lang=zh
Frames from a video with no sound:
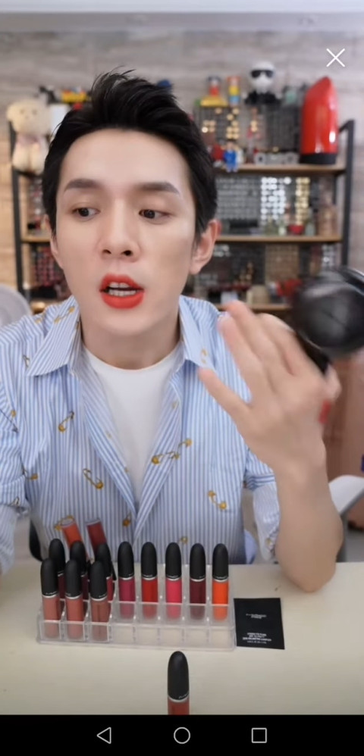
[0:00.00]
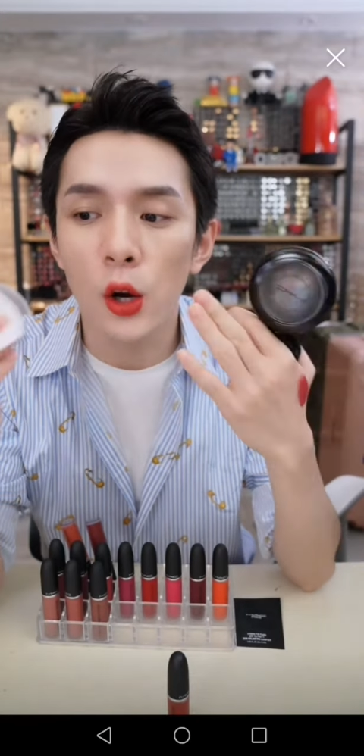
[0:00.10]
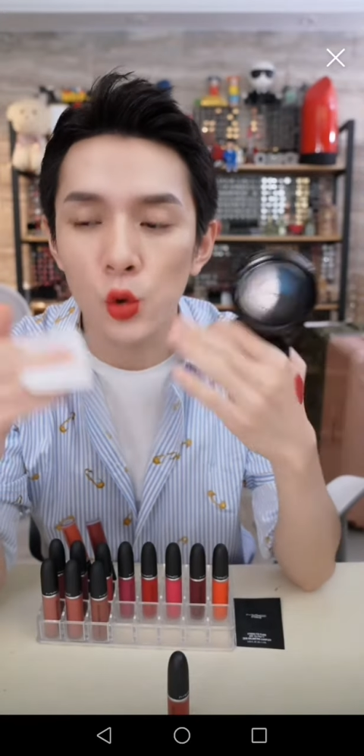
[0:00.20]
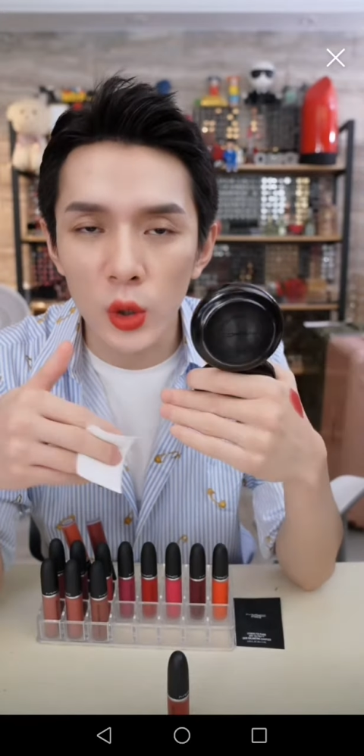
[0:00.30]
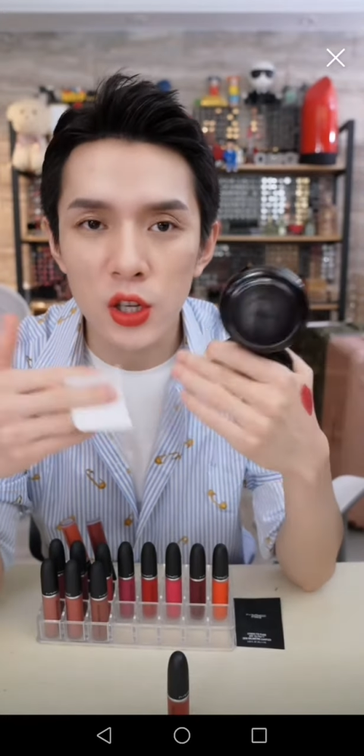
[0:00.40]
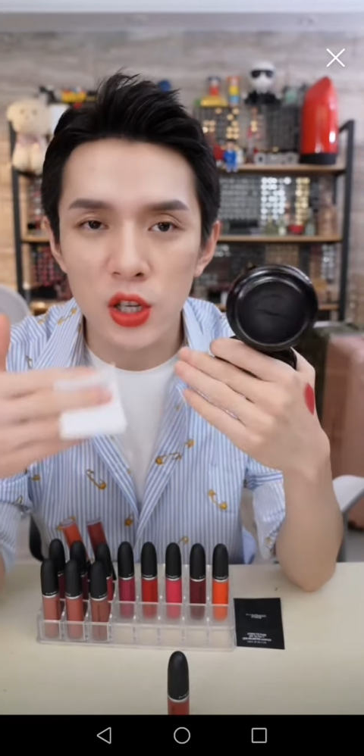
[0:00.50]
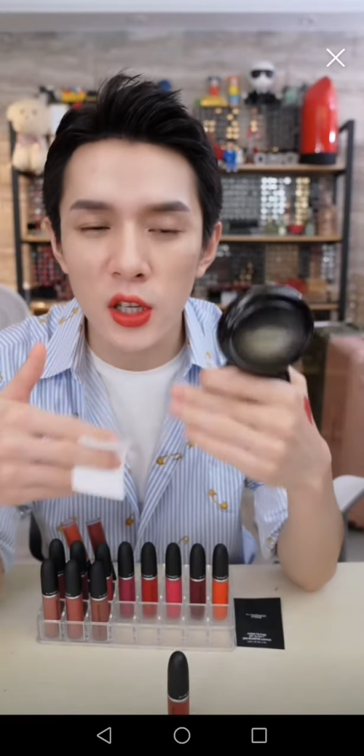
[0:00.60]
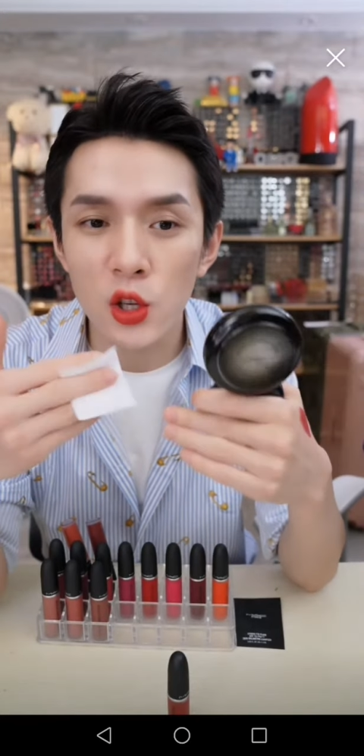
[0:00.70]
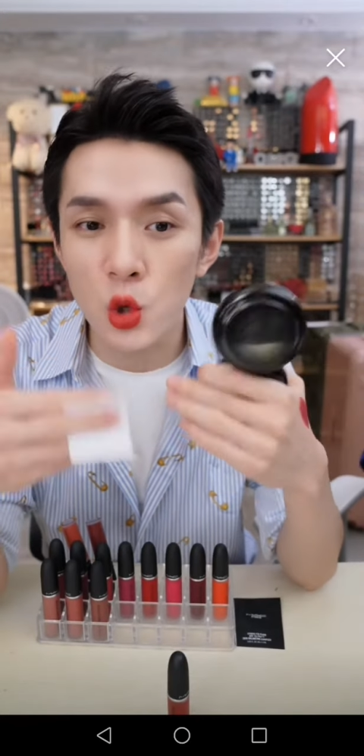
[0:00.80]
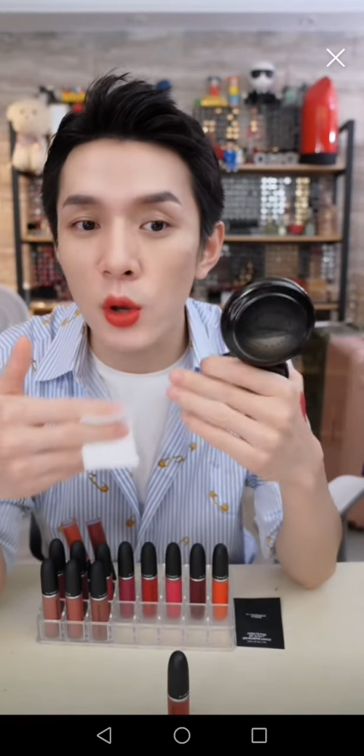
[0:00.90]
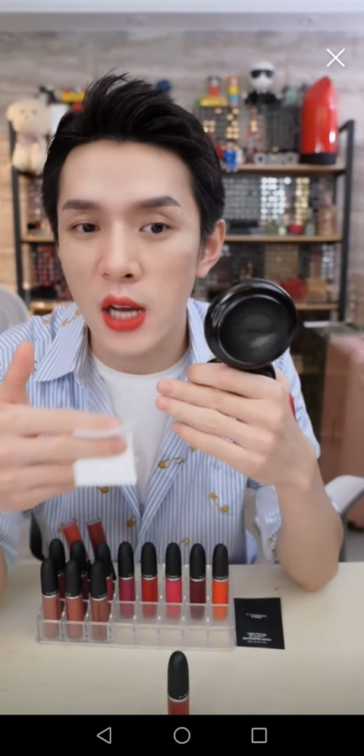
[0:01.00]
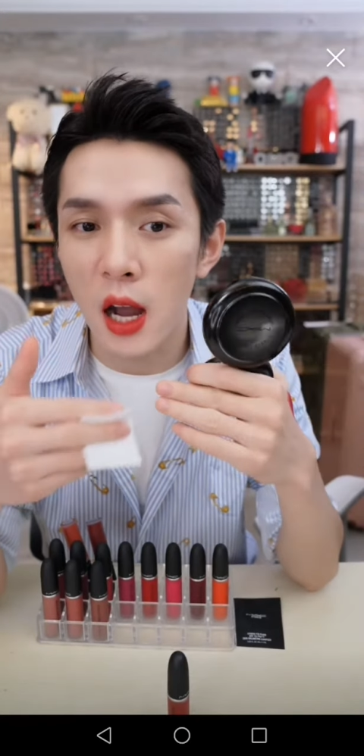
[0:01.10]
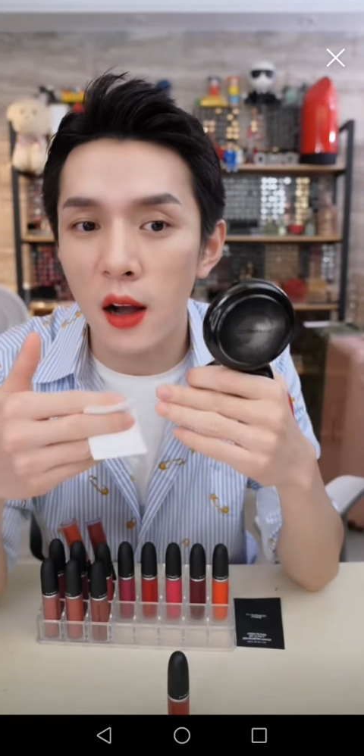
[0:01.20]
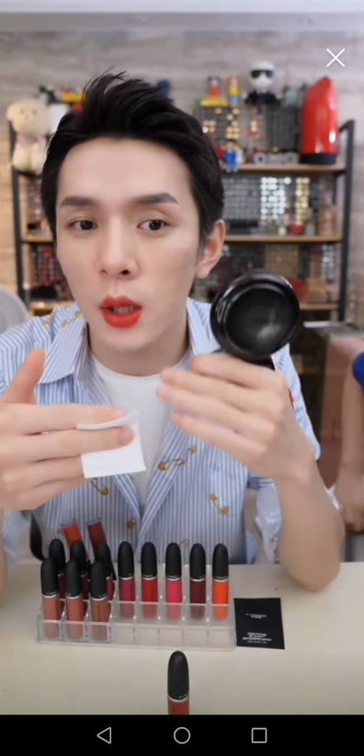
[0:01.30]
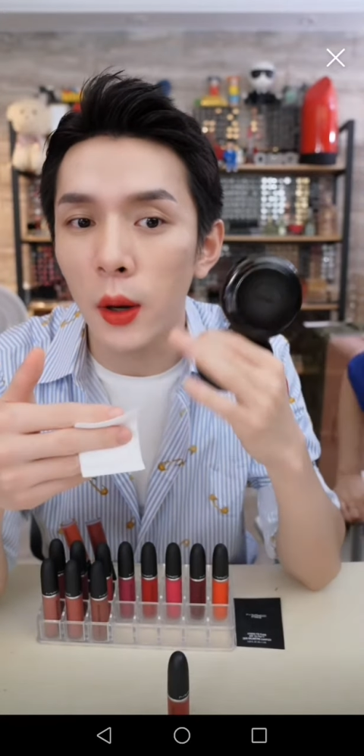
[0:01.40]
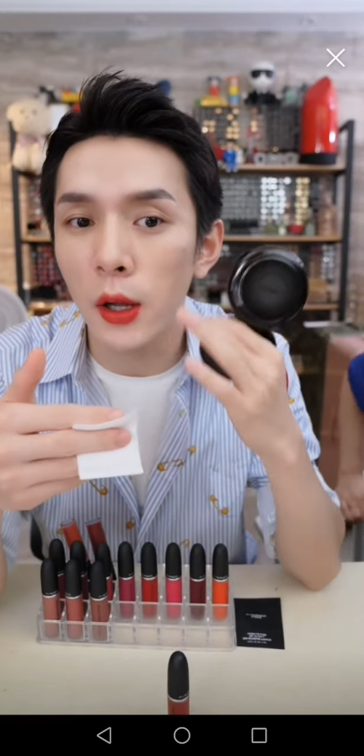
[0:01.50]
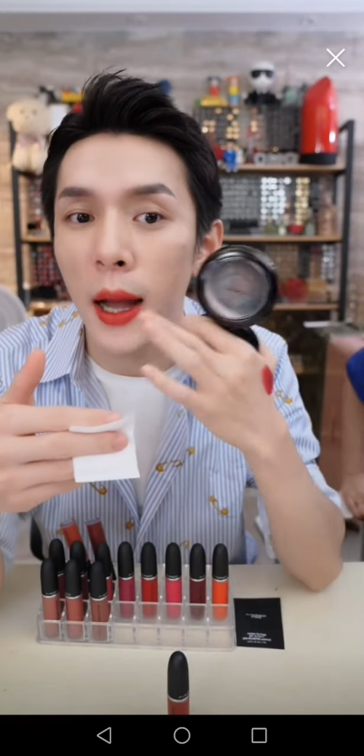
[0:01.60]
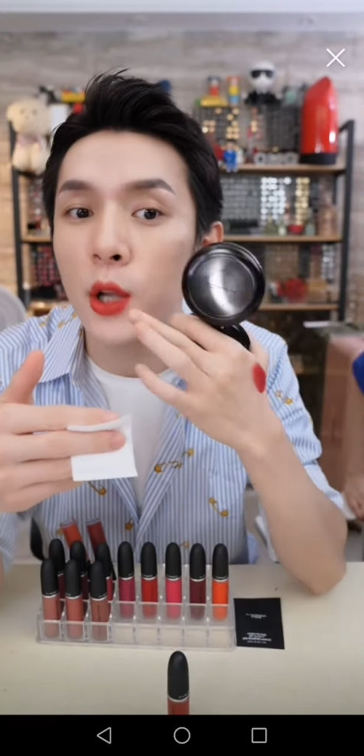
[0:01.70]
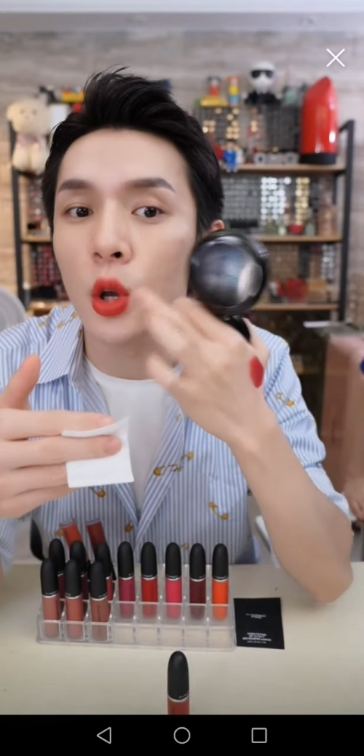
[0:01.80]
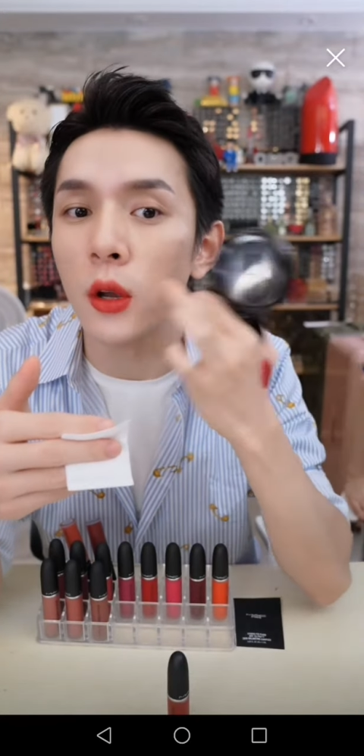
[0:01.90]
然后如果你是真的重要场合的话，你
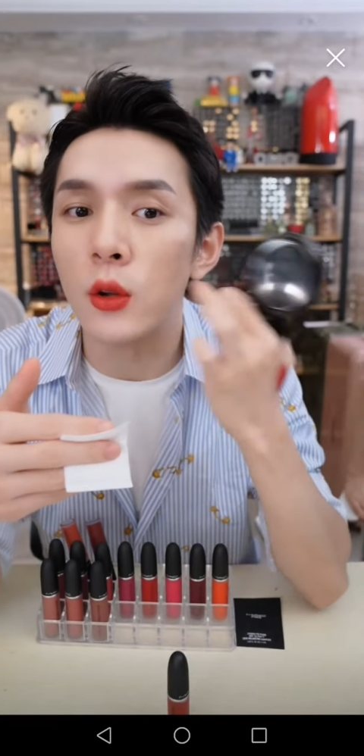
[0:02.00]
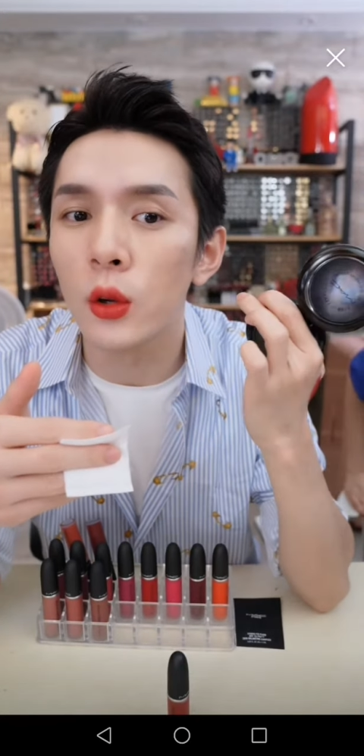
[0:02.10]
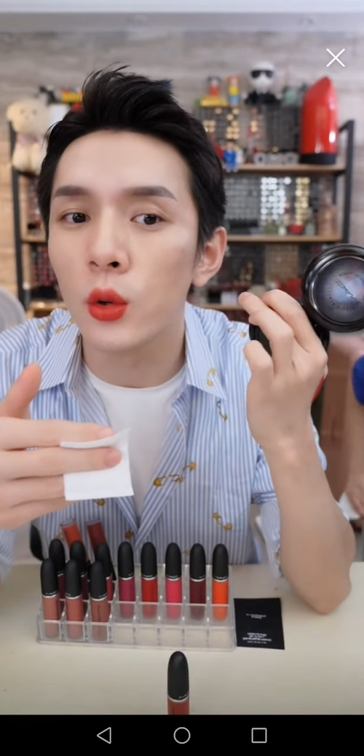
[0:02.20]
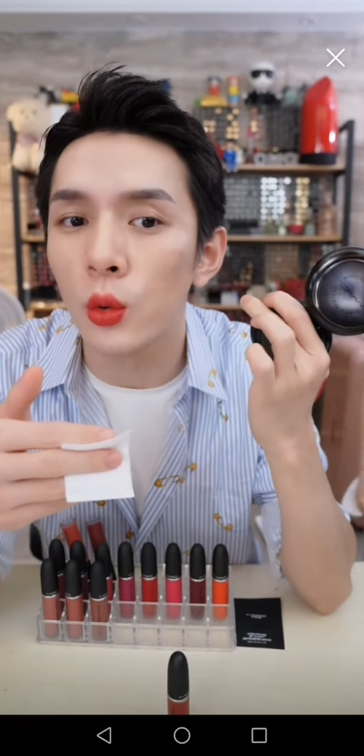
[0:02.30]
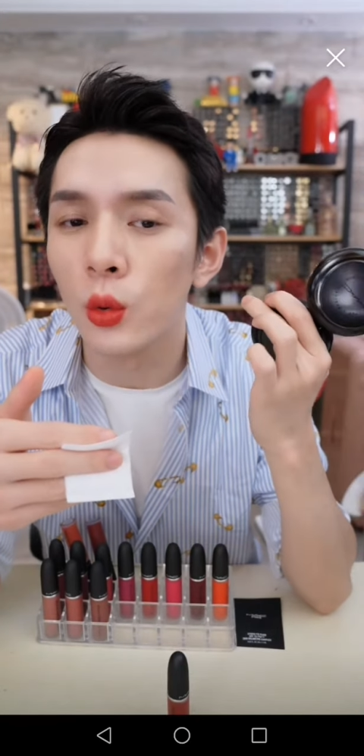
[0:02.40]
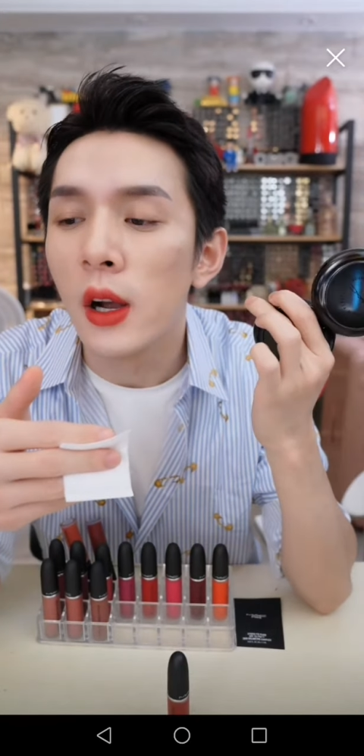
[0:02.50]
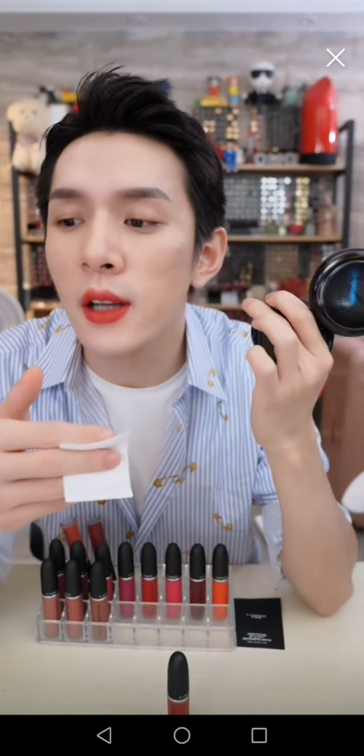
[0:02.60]
把它全唇涂，